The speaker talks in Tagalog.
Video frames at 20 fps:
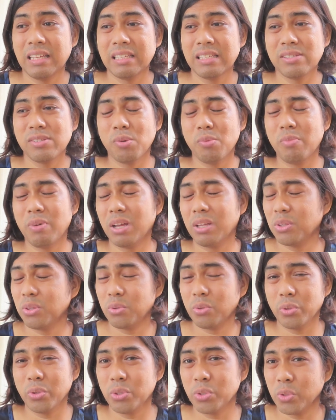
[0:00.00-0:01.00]
sobrang
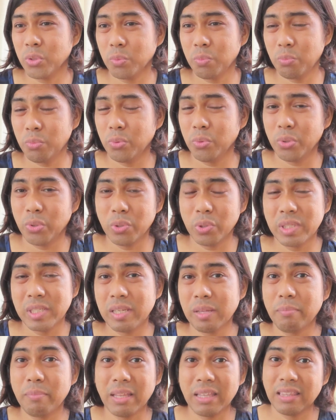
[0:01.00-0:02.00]
torture po yun
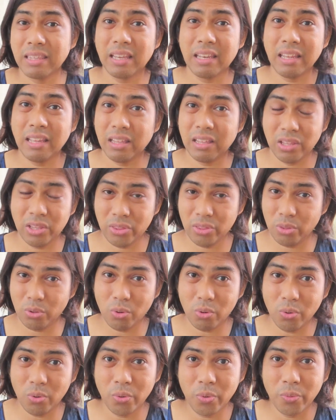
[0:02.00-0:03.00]
sa mental health
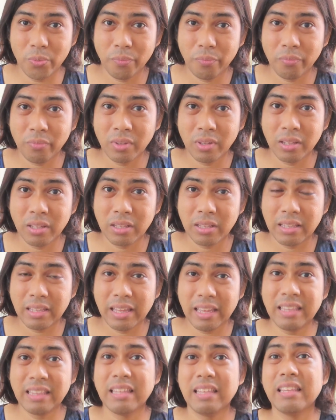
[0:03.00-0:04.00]
ko.
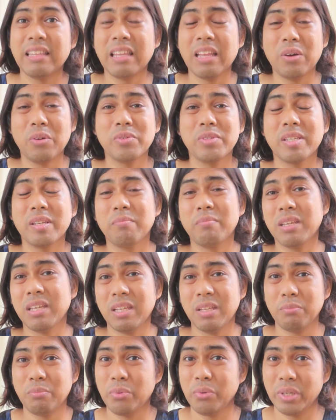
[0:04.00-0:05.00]
And then now,
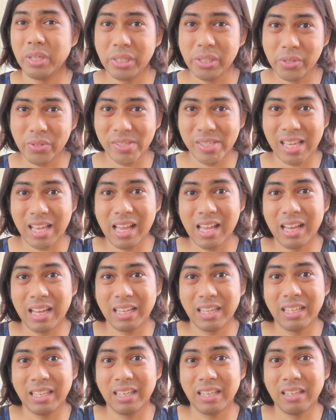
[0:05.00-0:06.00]
sabihin po ninyo sa
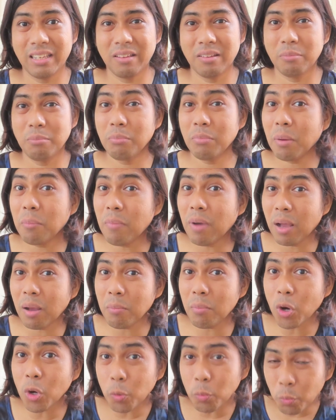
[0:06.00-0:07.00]
akin,
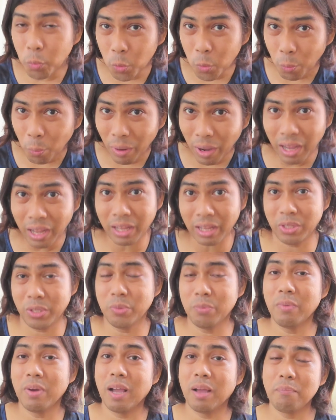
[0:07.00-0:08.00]
mababaw po ba
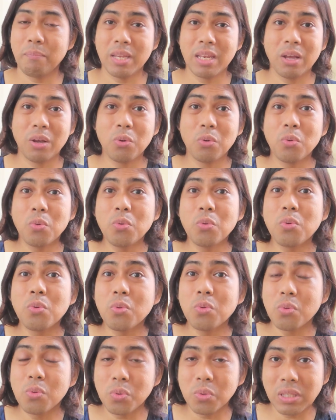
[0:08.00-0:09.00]
yung mga
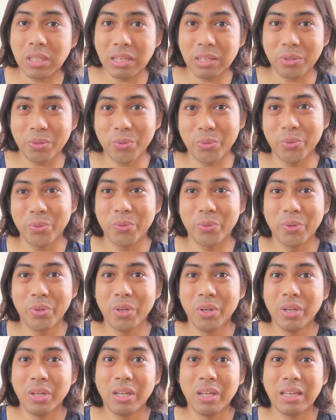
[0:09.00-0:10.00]
pinaghuhugutan ko
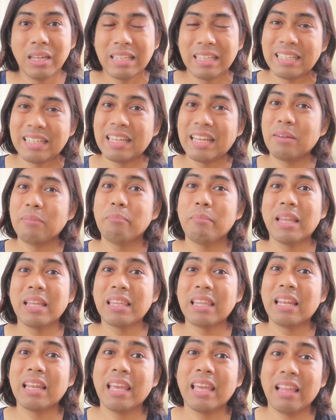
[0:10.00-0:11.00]
ng
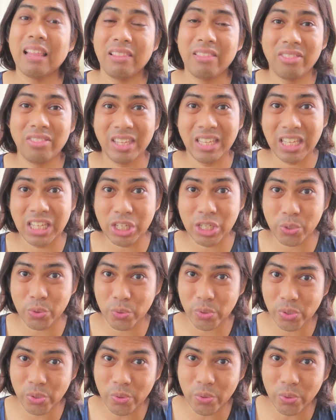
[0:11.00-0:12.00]
mental health
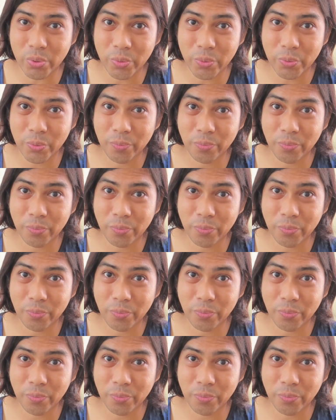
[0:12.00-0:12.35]
issues ko?